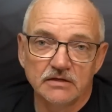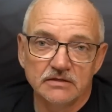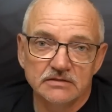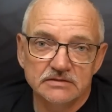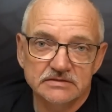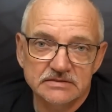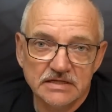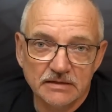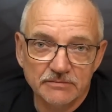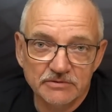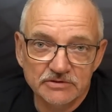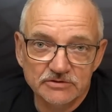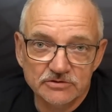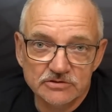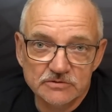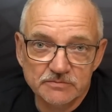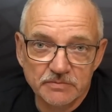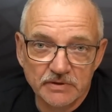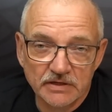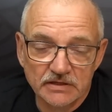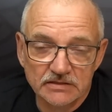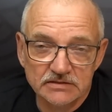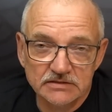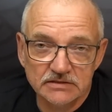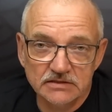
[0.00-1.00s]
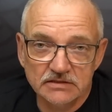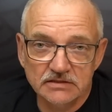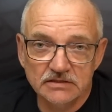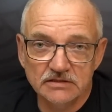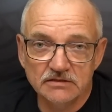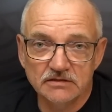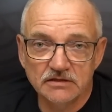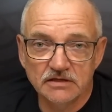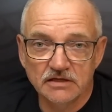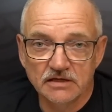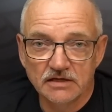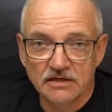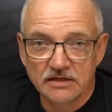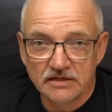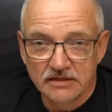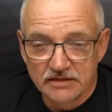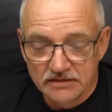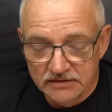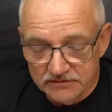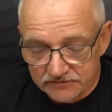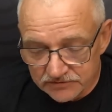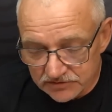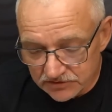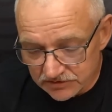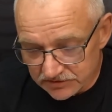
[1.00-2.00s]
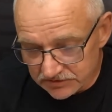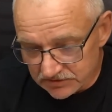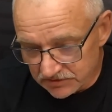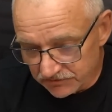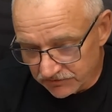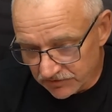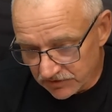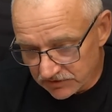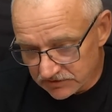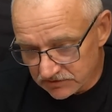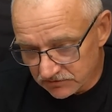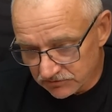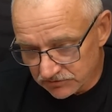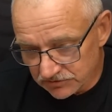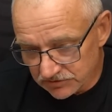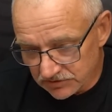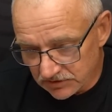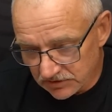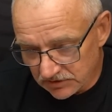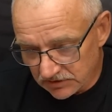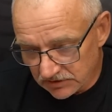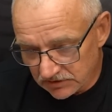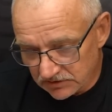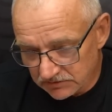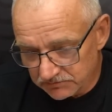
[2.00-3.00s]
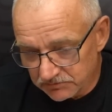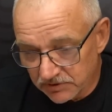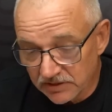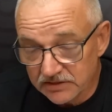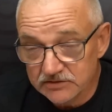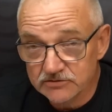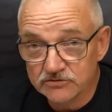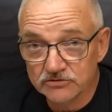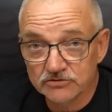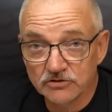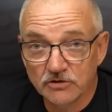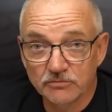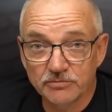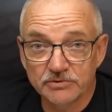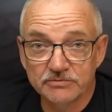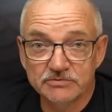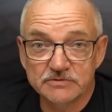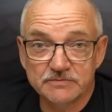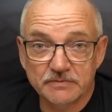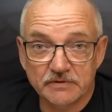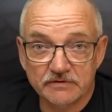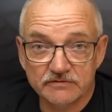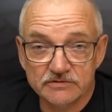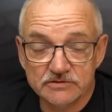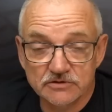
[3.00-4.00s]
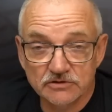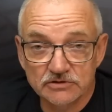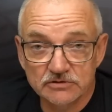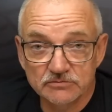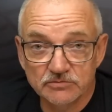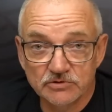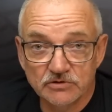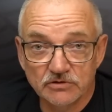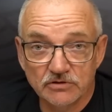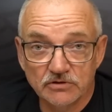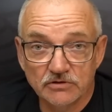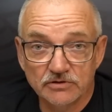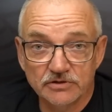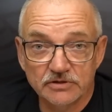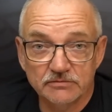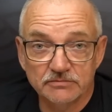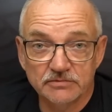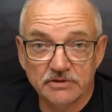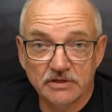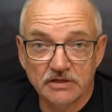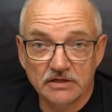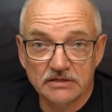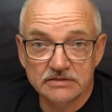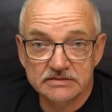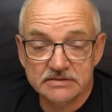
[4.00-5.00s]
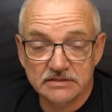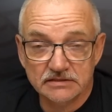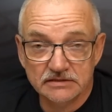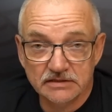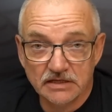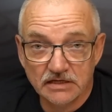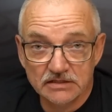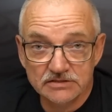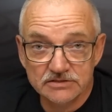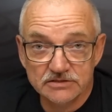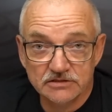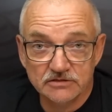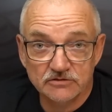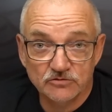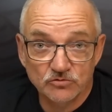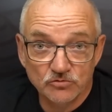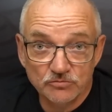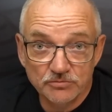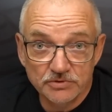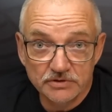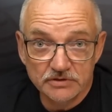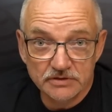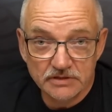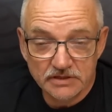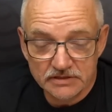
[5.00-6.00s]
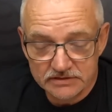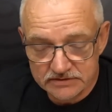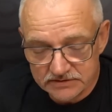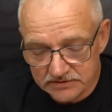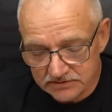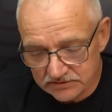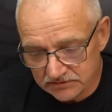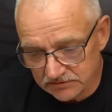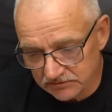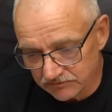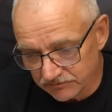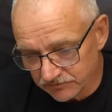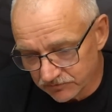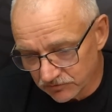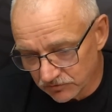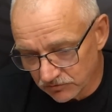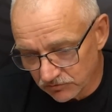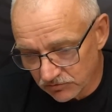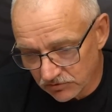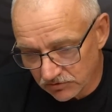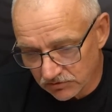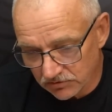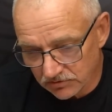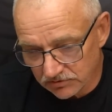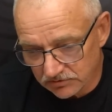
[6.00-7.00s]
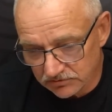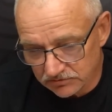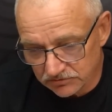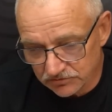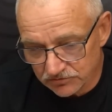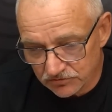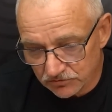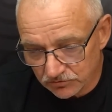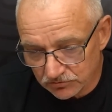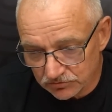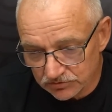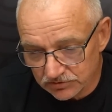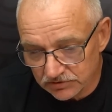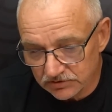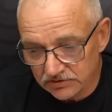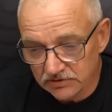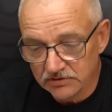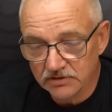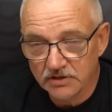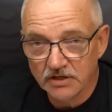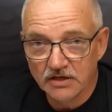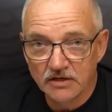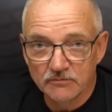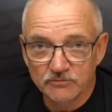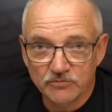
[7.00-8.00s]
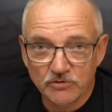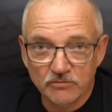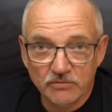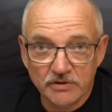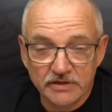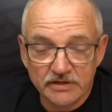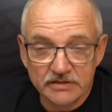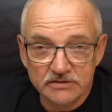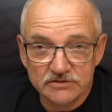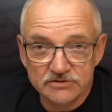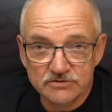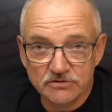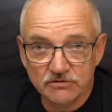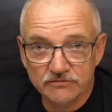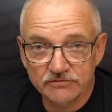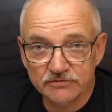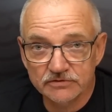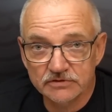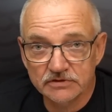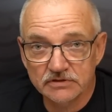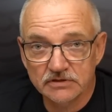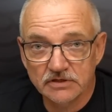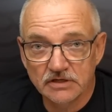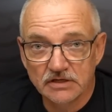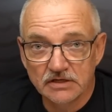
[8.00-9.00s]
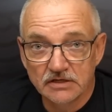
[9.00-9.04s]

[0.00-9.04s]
Znamy to z praktyki. Wszyscy wiedzą, że bardzo dobrym, sprawdzonym kolorem na sandacze gumy jest fluo żółty, pomarańczowy,